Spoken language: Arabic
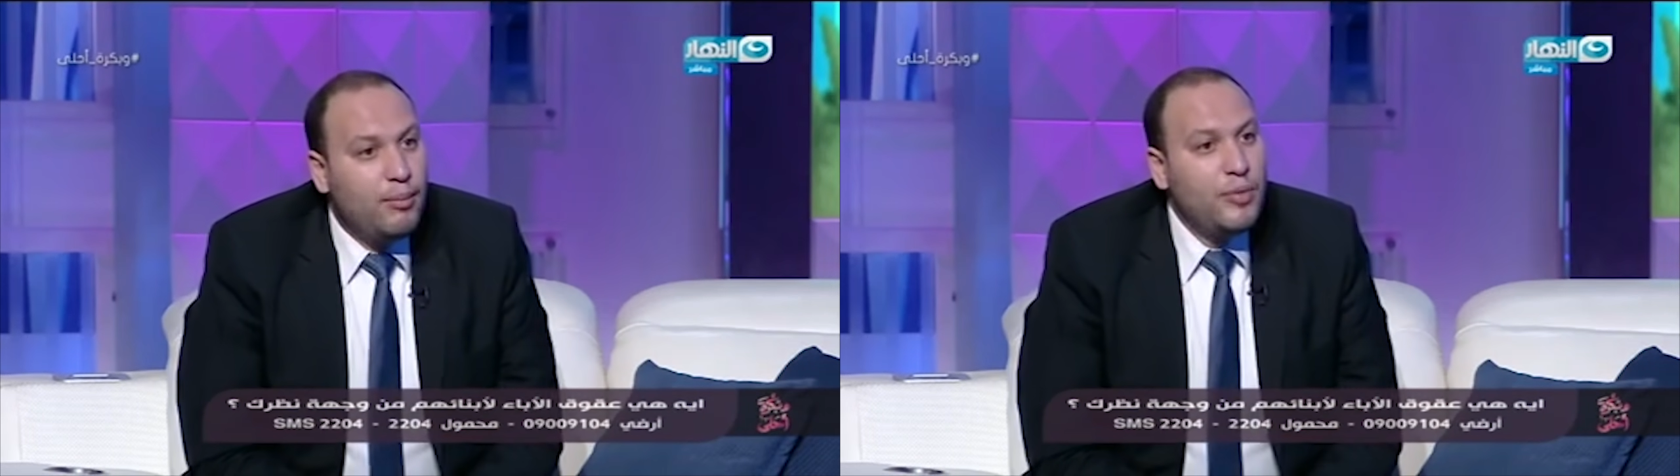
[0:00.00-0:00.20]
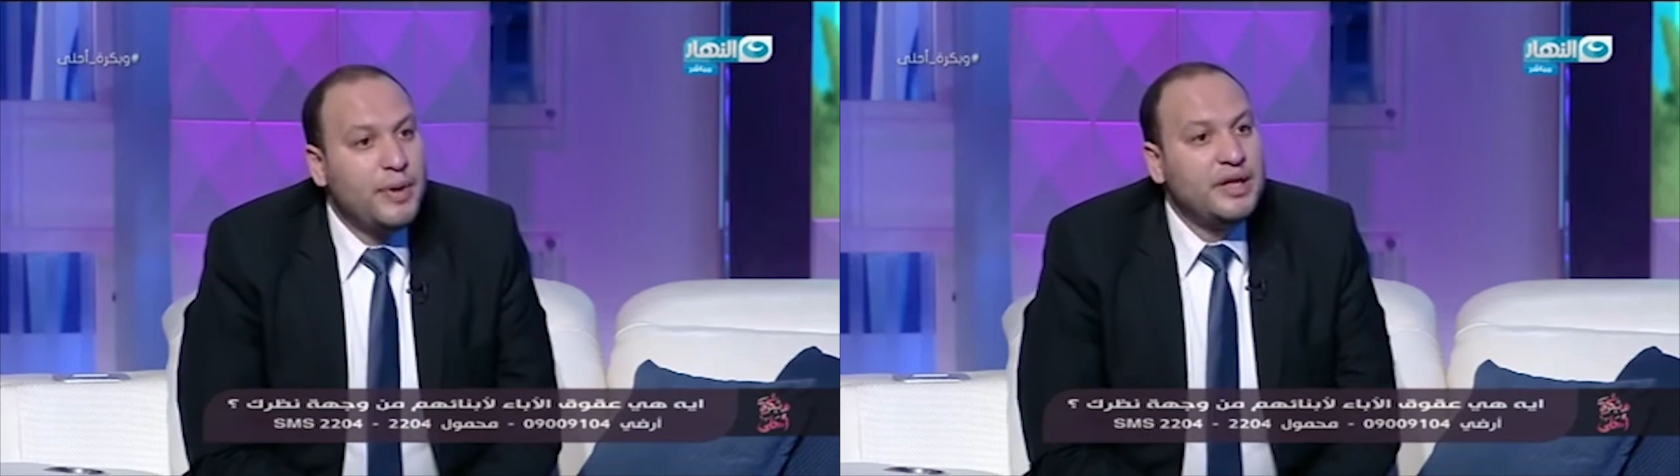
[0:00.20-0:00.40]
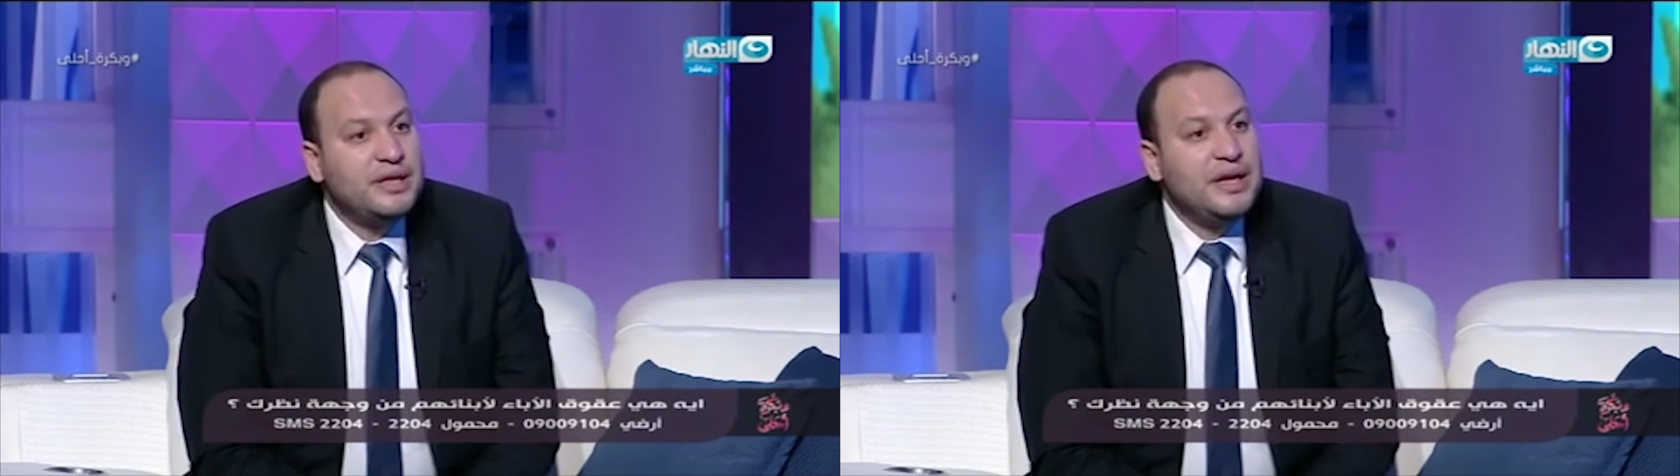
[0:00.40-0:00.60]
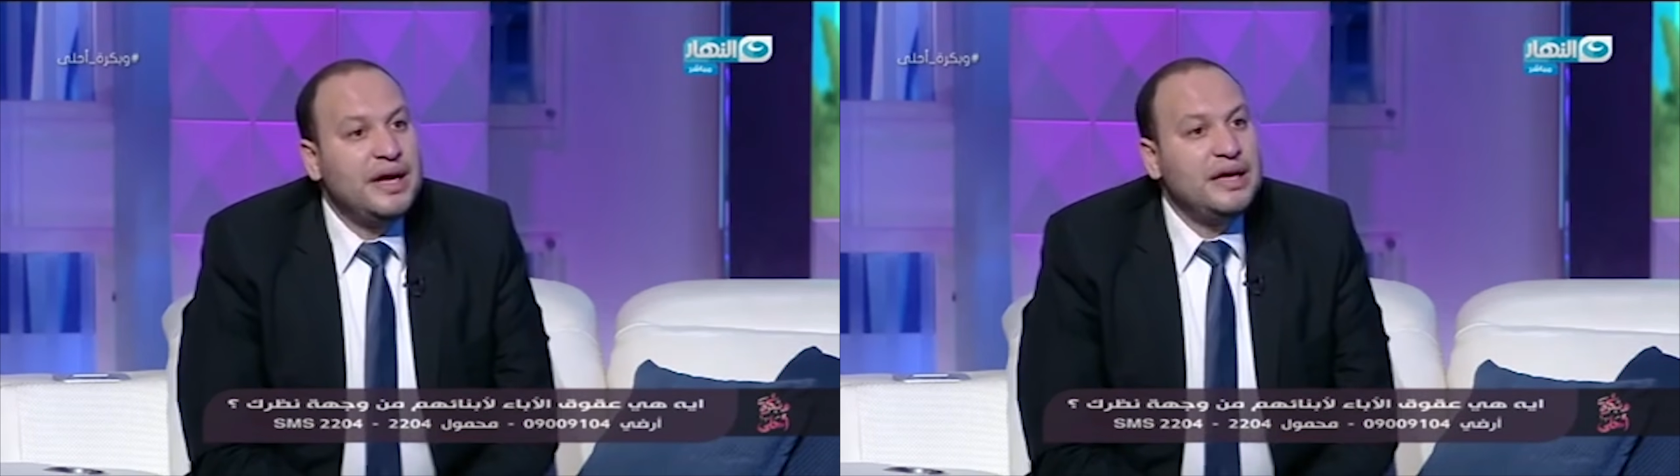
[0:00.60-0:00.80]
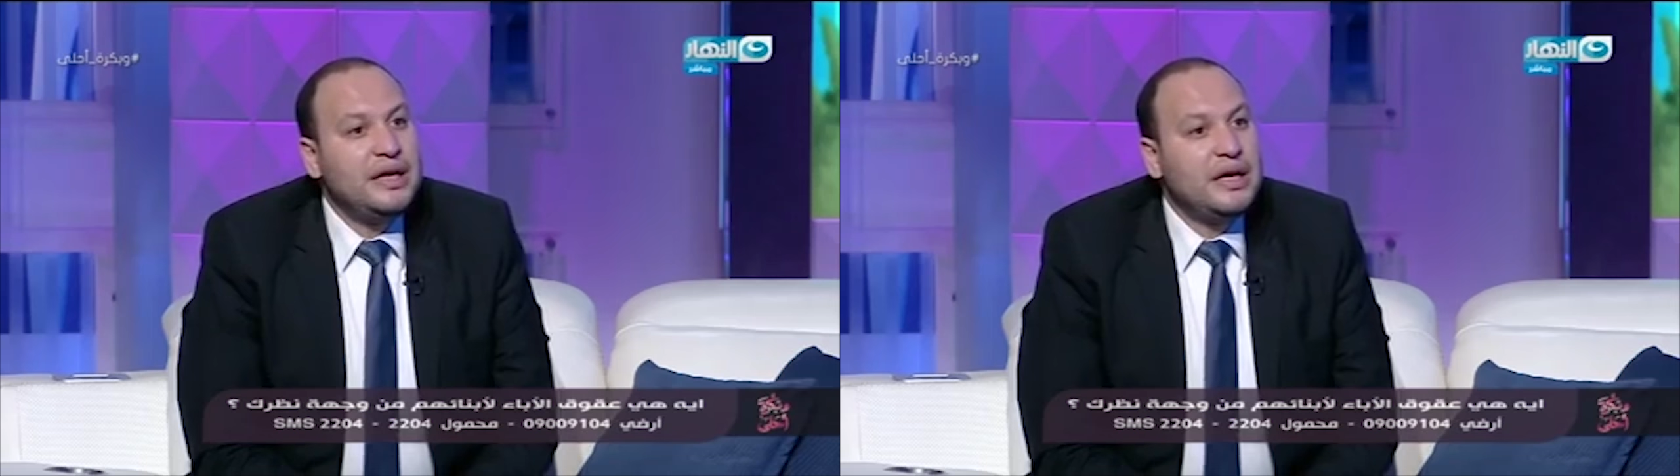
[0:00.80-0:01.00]
ممكن
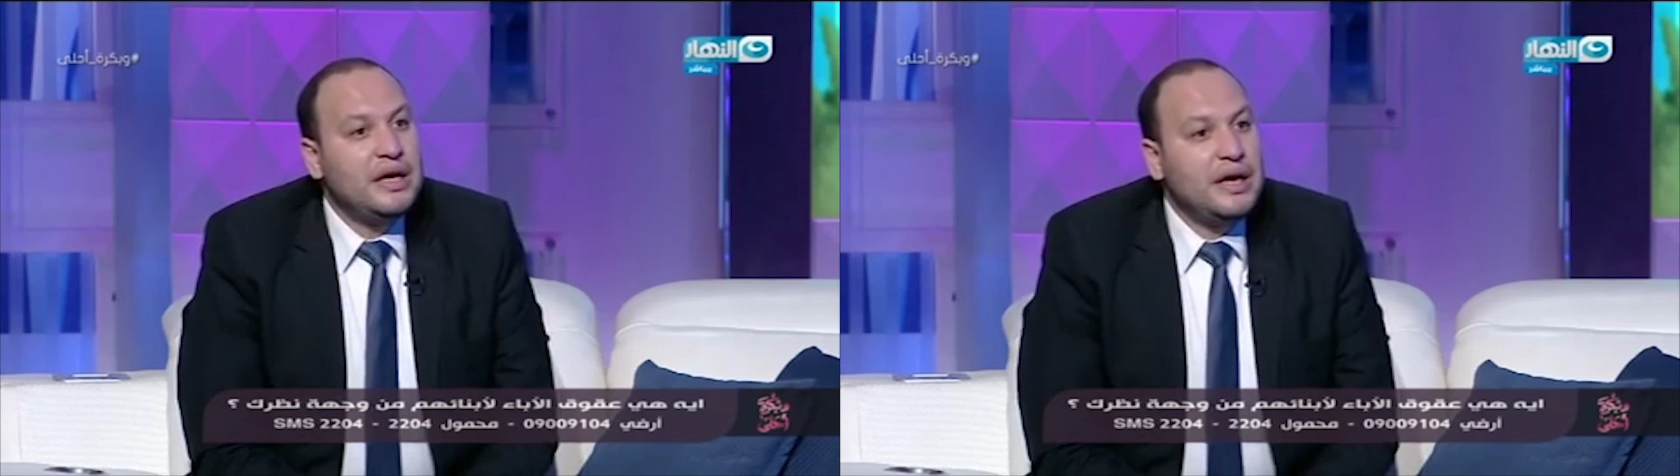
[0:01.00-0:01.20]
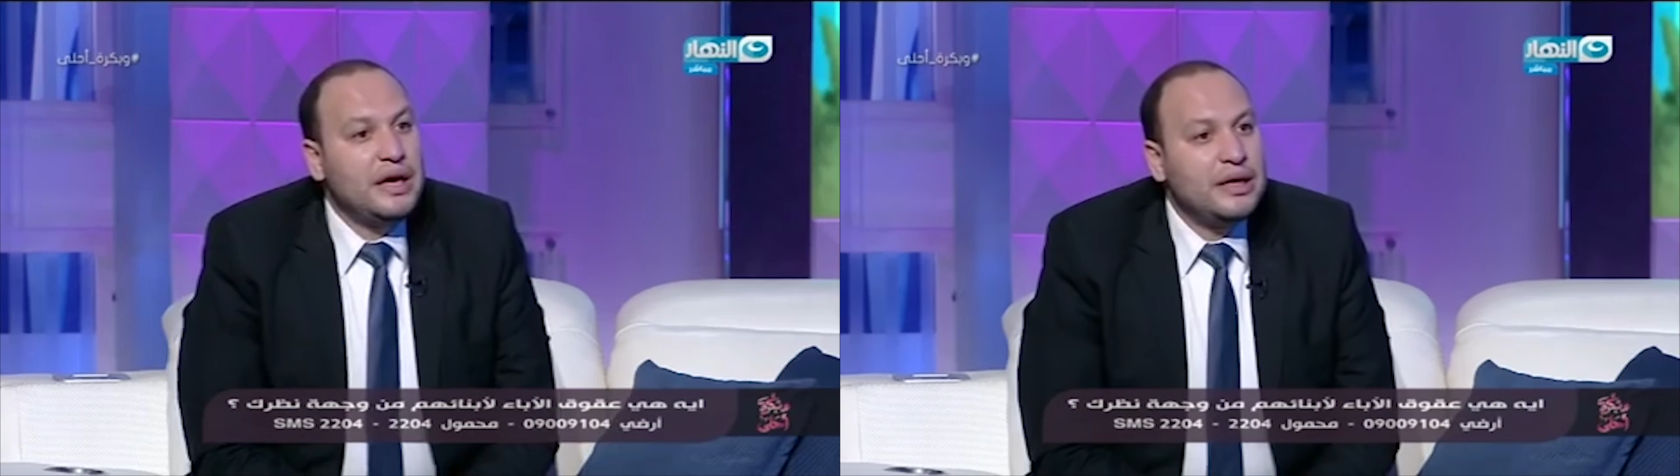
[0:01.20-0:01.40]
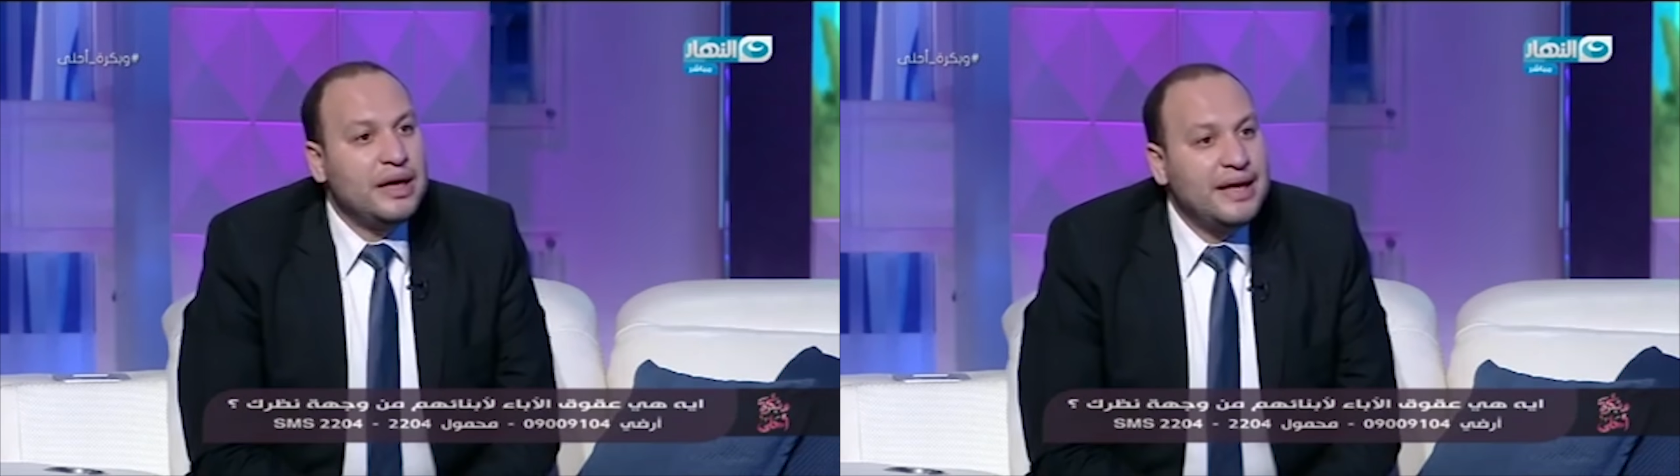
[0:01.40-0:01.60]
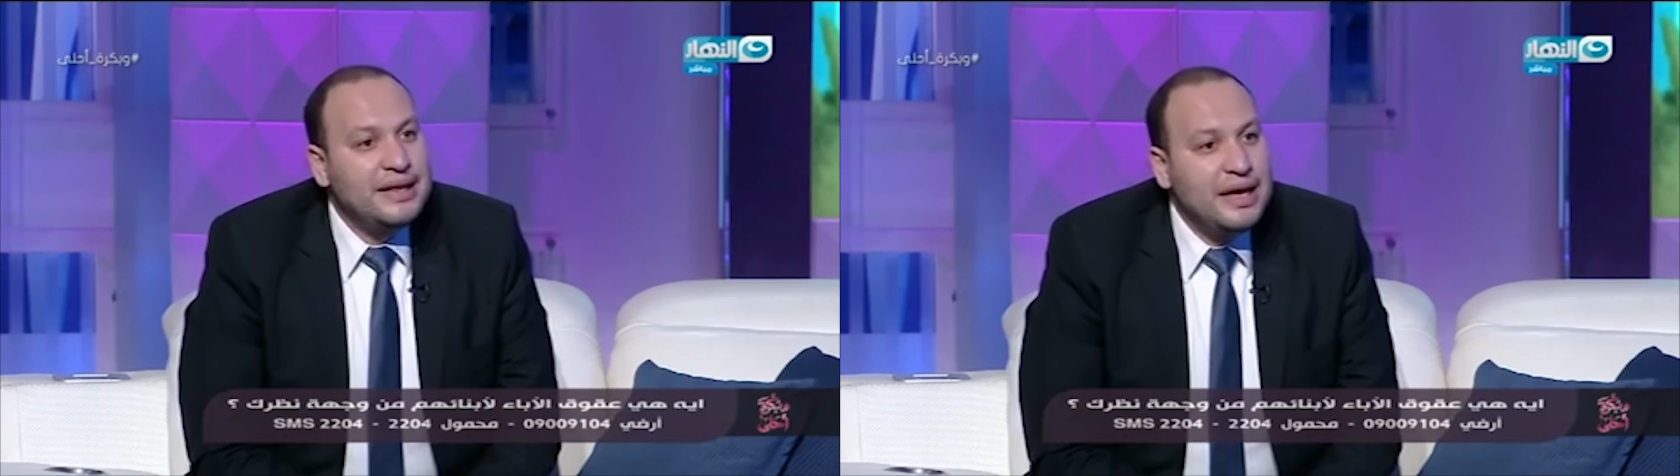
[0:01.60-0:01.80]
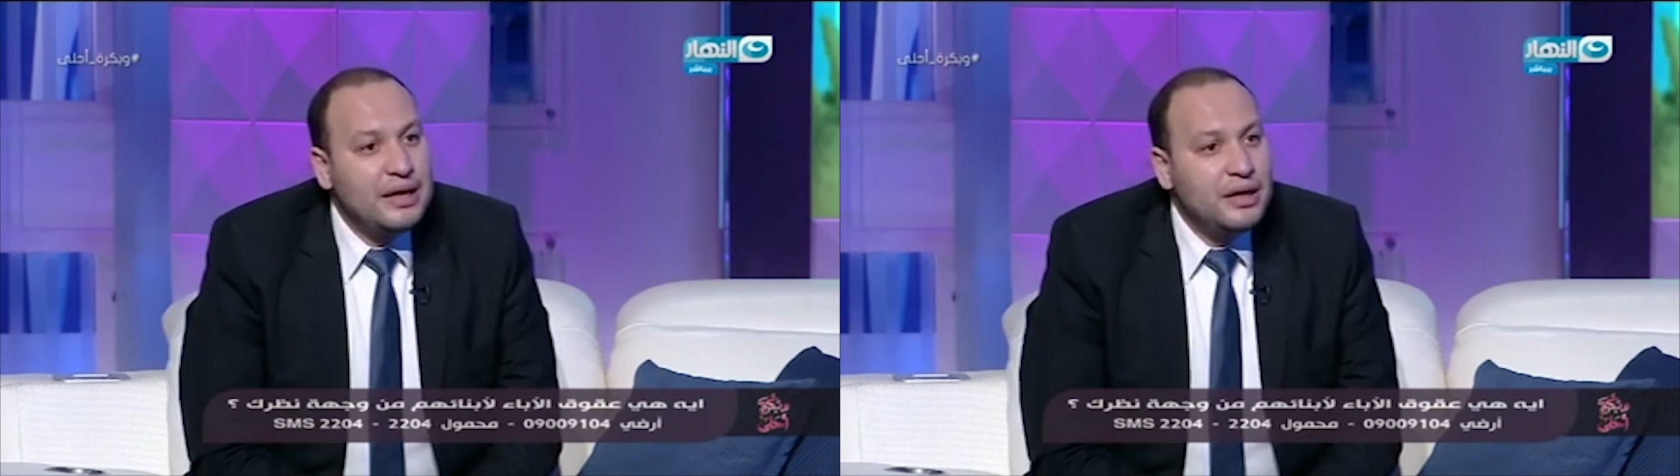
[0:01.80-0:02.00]
تلاقي
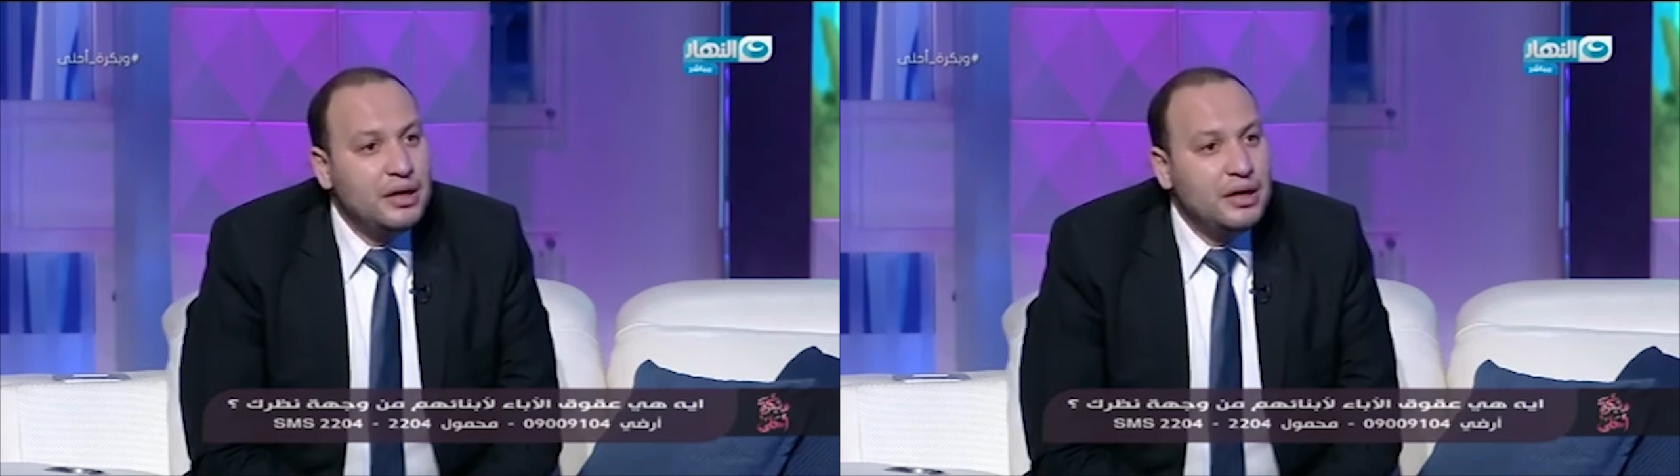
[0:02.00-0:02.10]
الجده